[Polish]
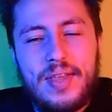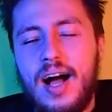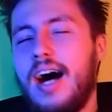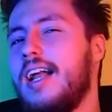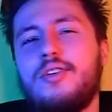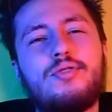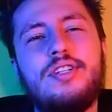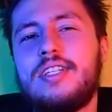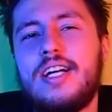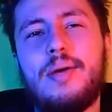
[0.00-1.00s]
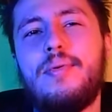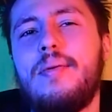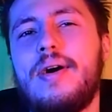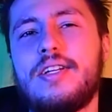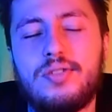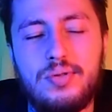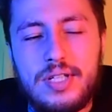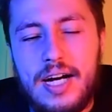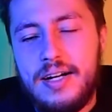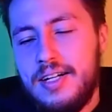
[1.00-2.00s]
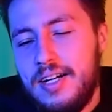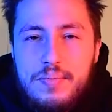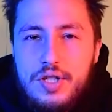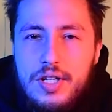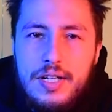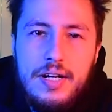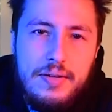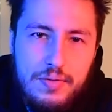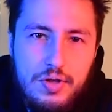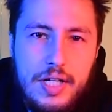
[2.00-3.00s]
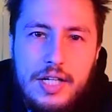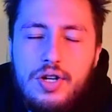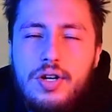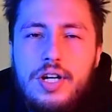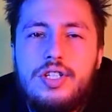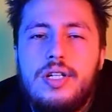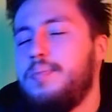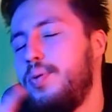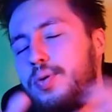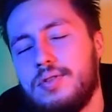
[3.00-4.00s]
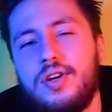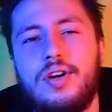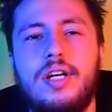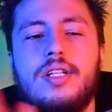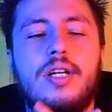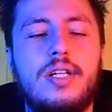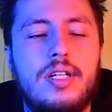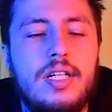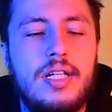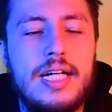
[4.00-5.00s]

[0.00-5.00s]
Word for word: Ale różnica nie była bardzo duża przy tych drogich, pół drogich, tych y,